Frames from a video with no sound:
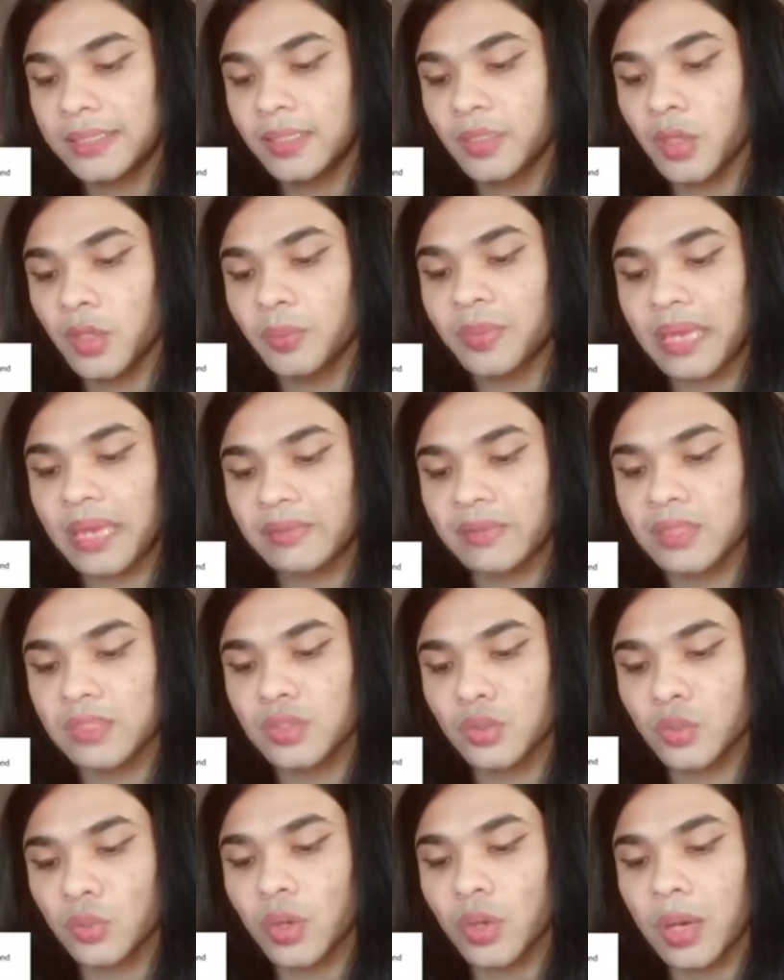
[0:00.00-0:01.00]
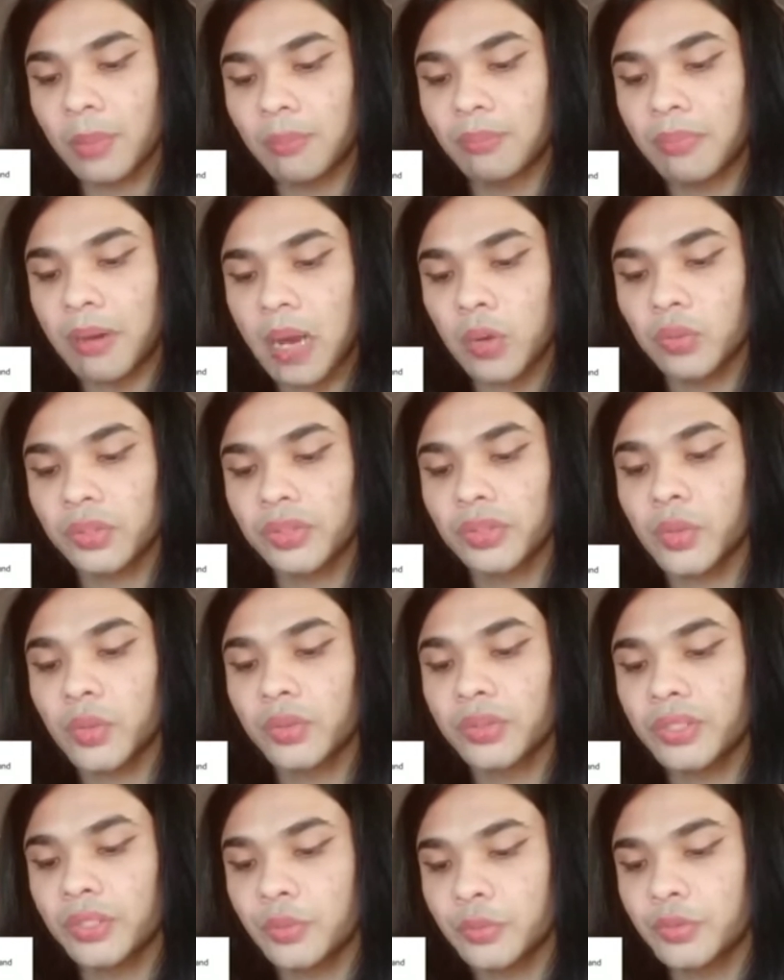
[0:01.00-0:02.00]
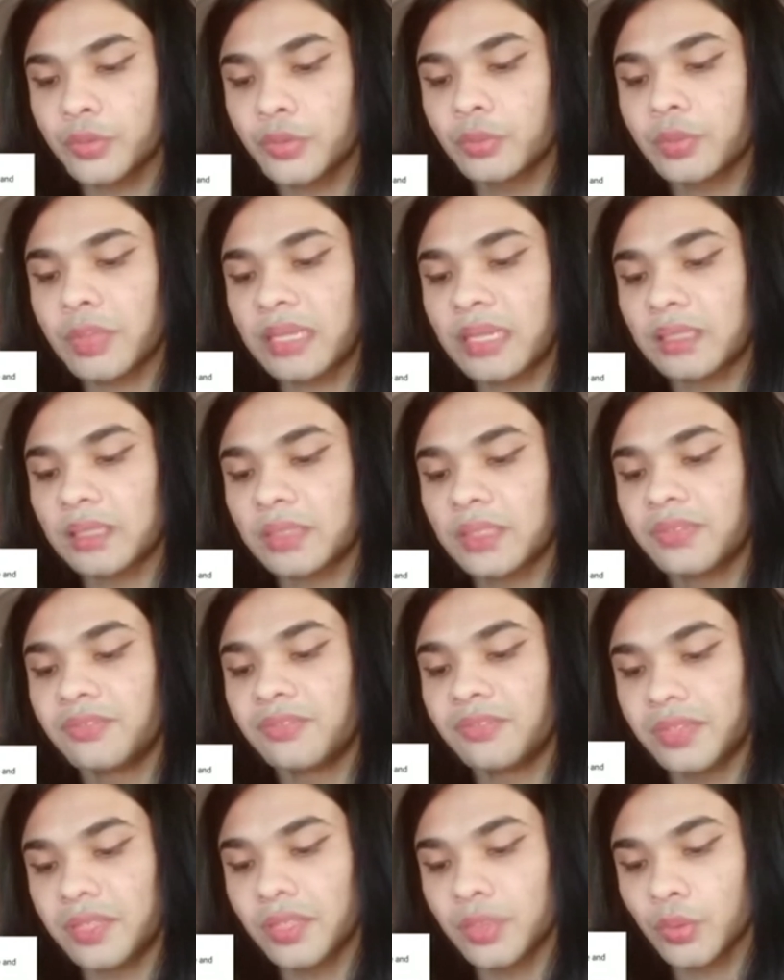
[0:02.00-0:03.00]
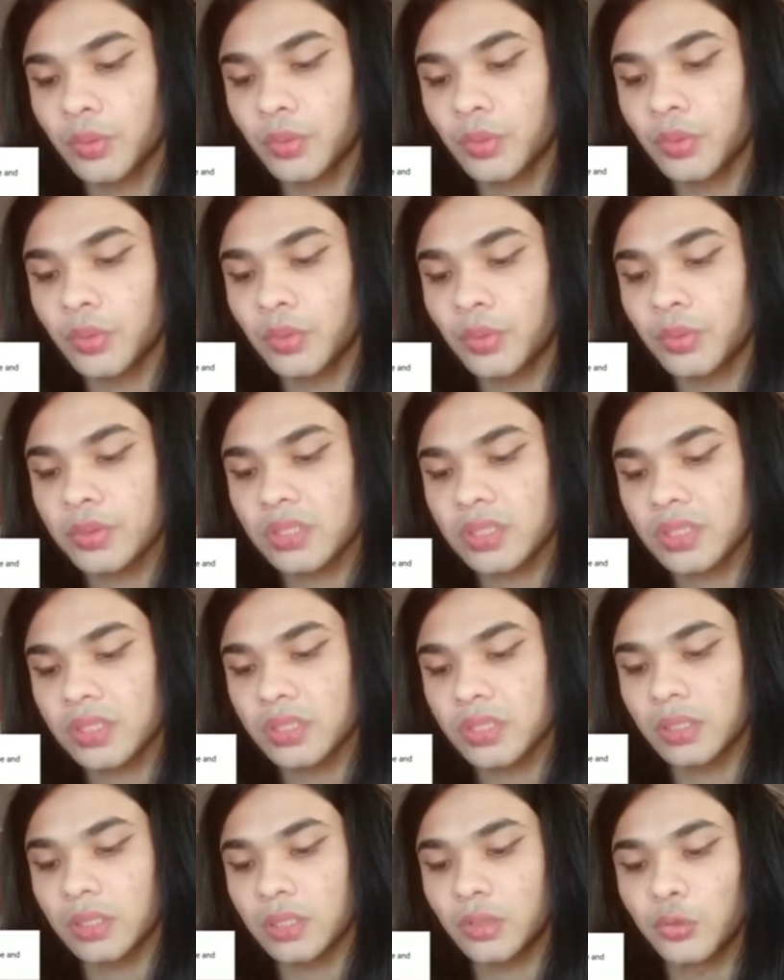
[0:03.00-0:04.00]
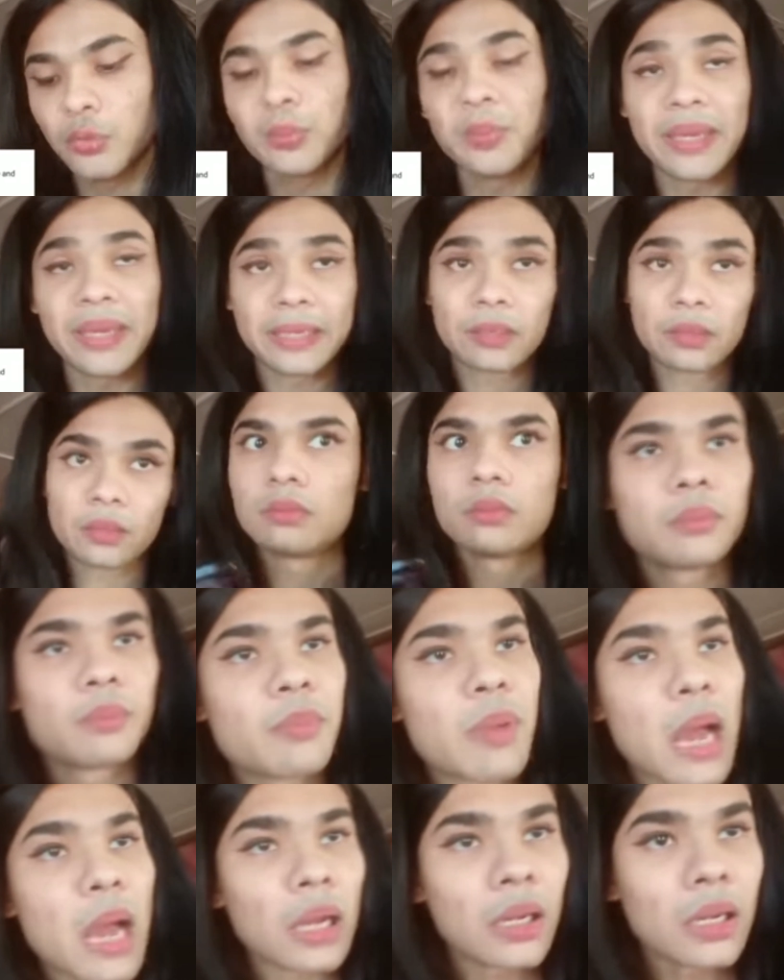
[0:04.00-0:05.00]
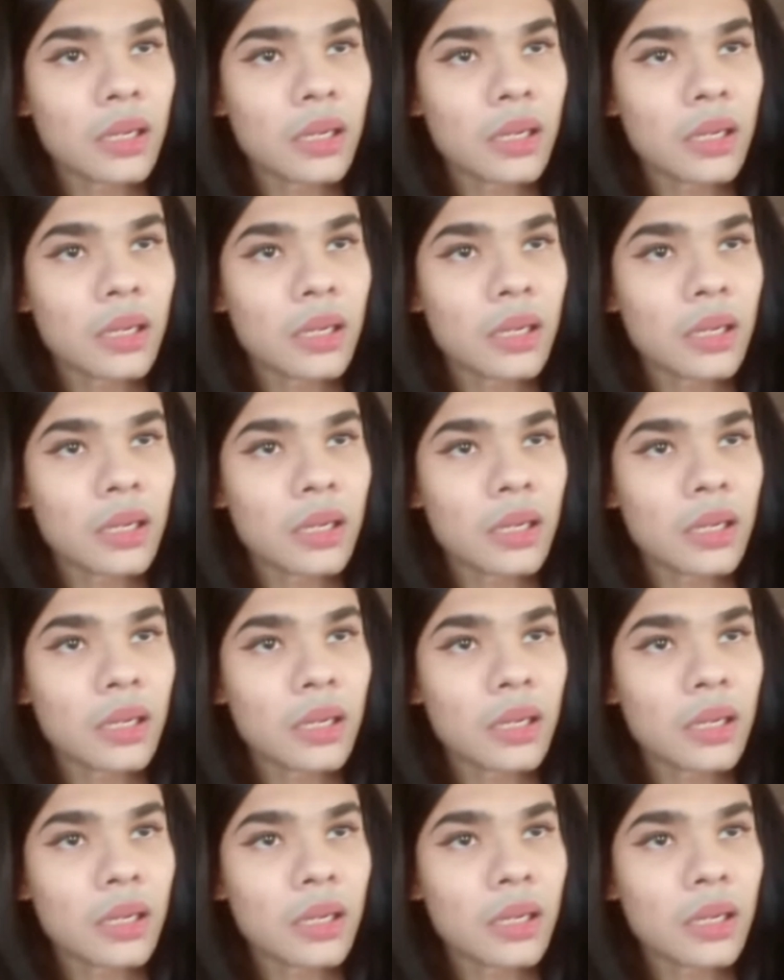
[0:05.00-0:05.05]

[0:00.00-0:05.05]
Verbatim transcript: योर पेरेंट्स नो अबाउट योर यूट्यूब एंड दीडियो यू मेक पागल